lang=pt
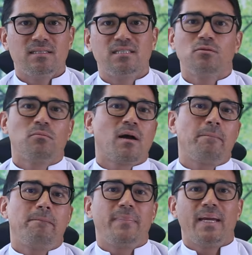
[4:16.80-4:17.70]
de uma
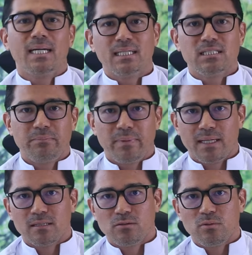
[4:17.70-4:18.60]
perda de
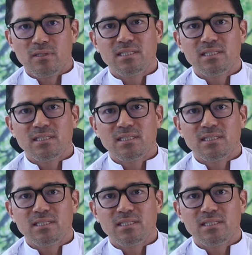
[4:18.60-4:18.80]
peso